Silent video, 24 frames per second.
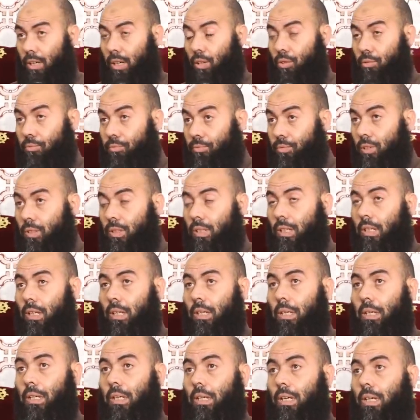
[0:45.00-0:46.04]
لهم
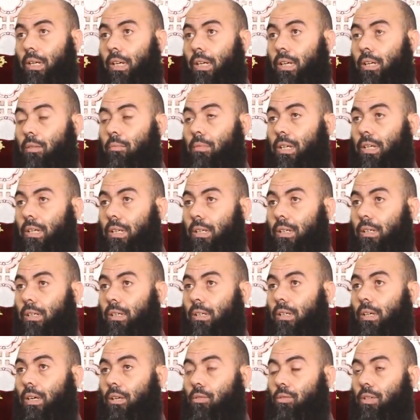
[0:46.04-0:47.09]
لأن
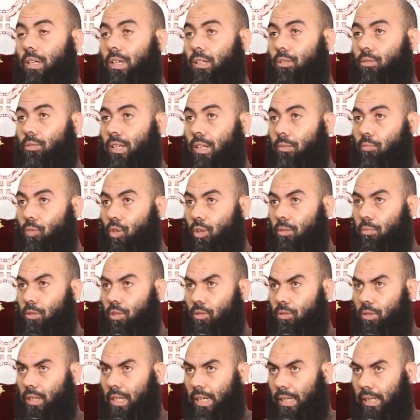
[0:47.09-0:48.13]
ما أولادنا
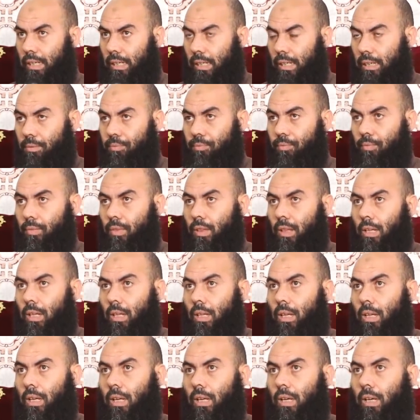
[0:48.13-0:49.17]
مقبلون عليه
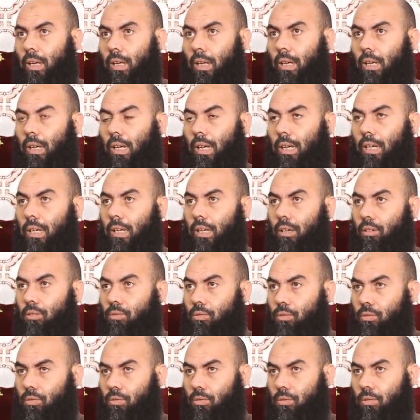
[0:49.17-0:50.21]

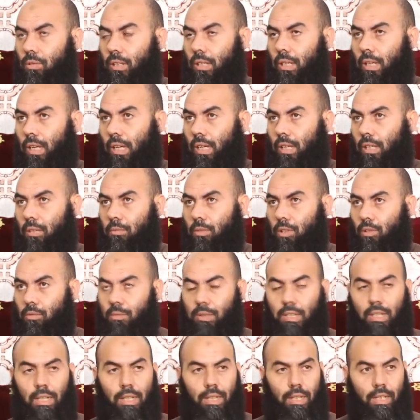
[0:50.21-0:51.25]
لعله أكبر
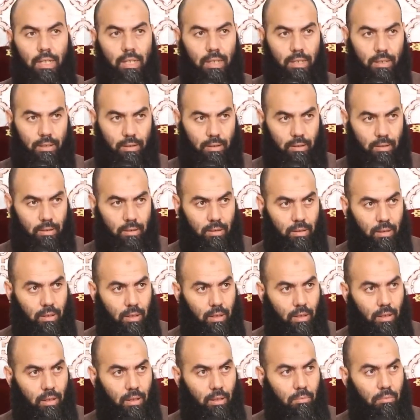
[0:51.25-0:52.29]
بكثير
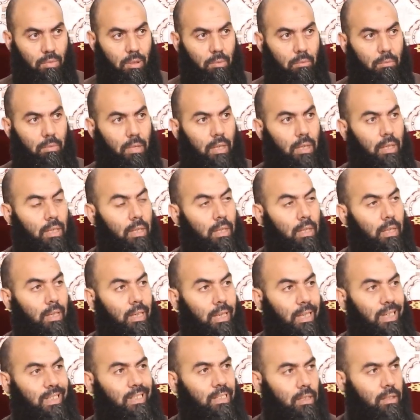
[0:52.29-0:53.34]
مما
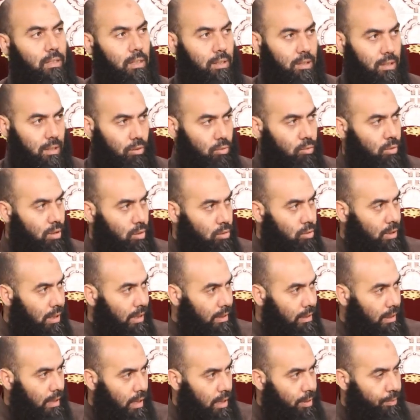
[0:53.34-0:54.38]
قد نتصور
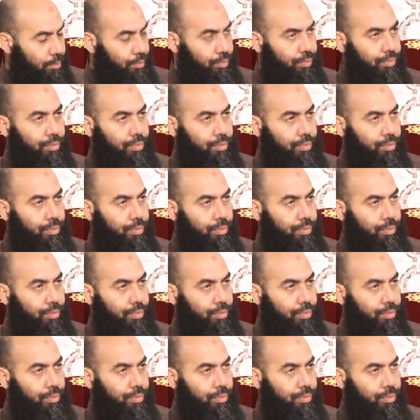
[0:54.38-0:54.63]
خطره